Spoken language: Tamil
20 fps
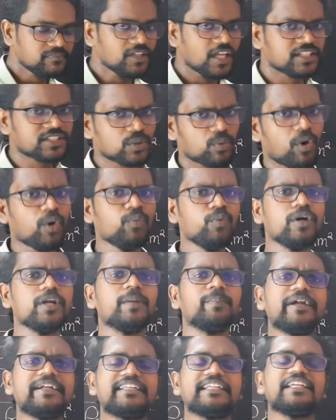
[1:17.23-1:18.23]
அந்த ஒவ்வொரு
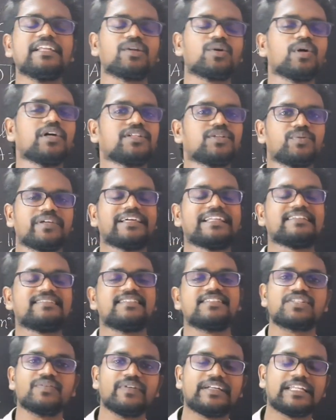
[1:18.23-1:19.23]
மெட்டீரியலுக்கும் அதனுடைய
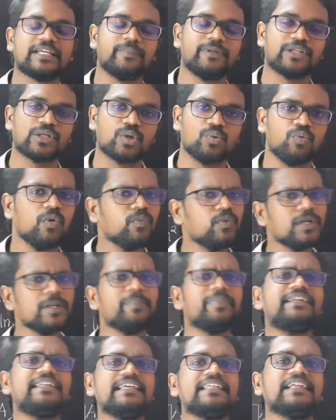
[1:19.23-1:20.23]
ரெசிஸ்டிவிட்டி எப்படி இருக்கும் ஒவ்வொரு
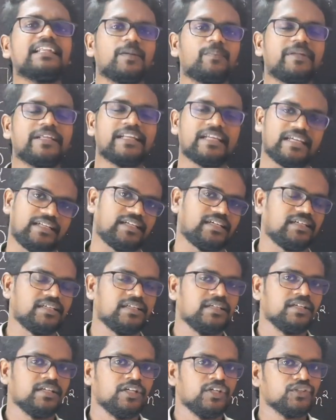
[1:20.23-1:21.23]
மெட்டீரியல் அப்படின்னா என்ன
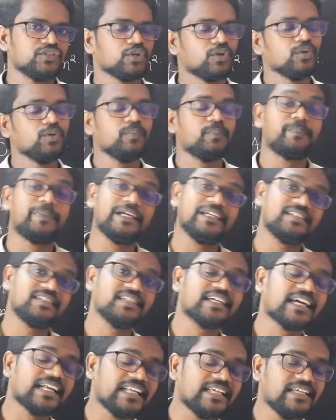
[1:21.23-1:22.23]
So
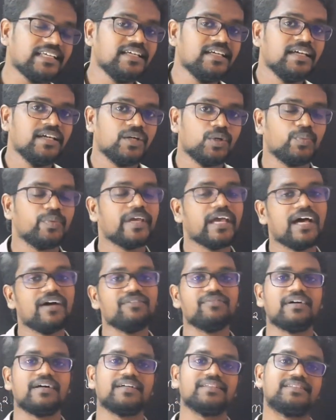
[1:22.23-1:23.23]
basically we
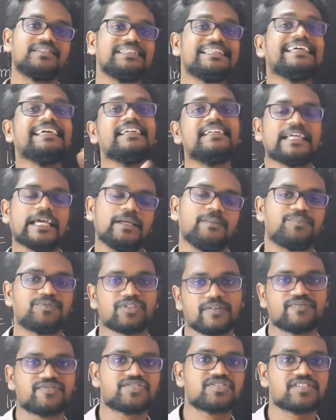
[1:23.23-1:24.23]
have uh, three types
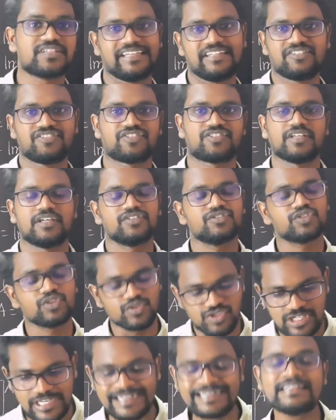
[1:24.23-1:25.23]
of states. So
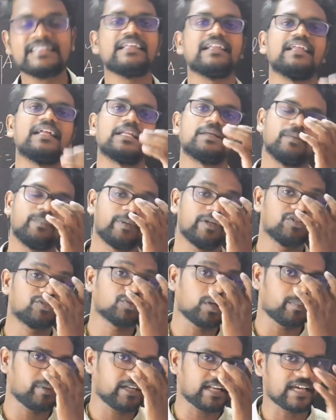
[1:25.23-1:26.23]
generally நம்ம
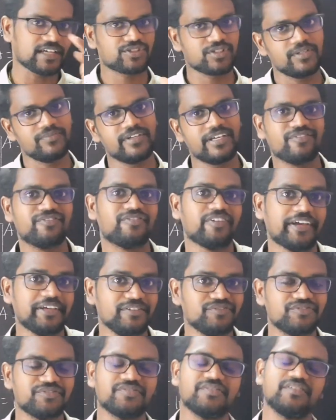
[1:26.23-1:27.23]
பேசணும் அப்படின்னா actually we have five